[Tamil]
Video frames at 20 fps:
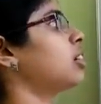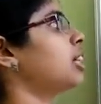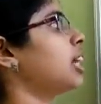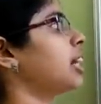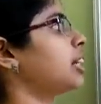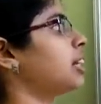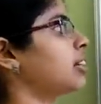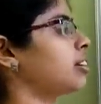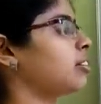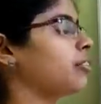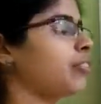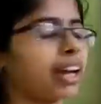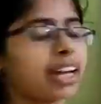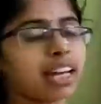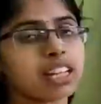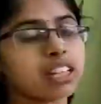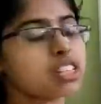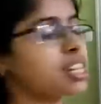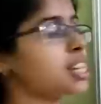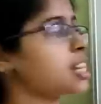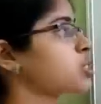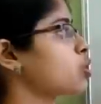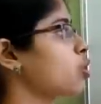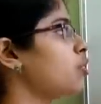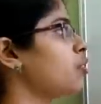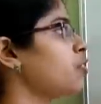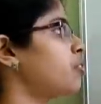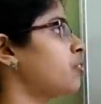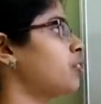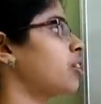தட் வேக்கன்ட்
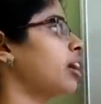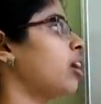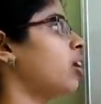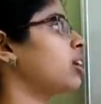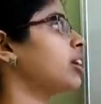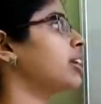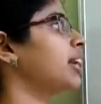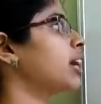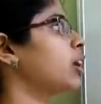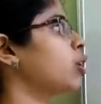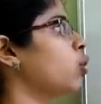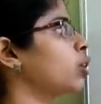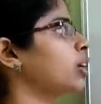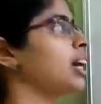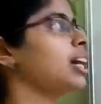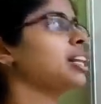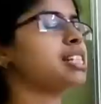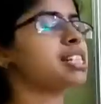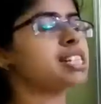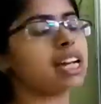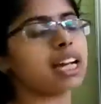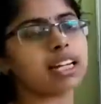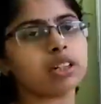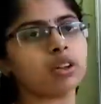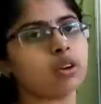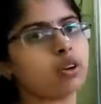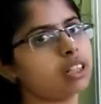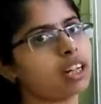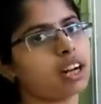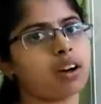சீட்ஸ் ஆஃப் ஆல் இண்டியா கோட்டா அண்ட்
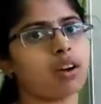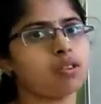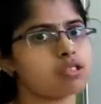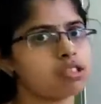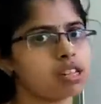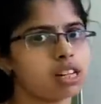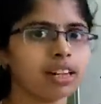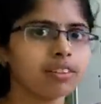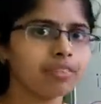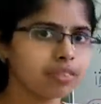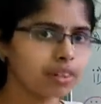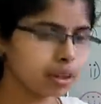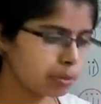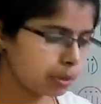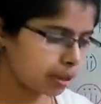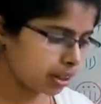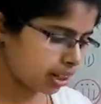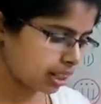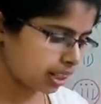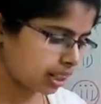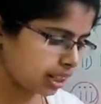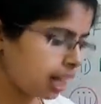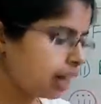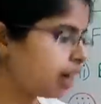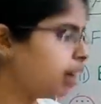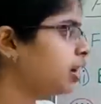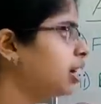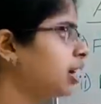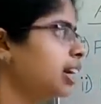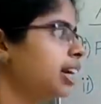ஸ்டேட் கோட்டா கவுன்சிலிங்கை ஃபில் பண்ணுறதுக்கு
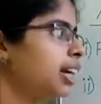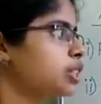தான்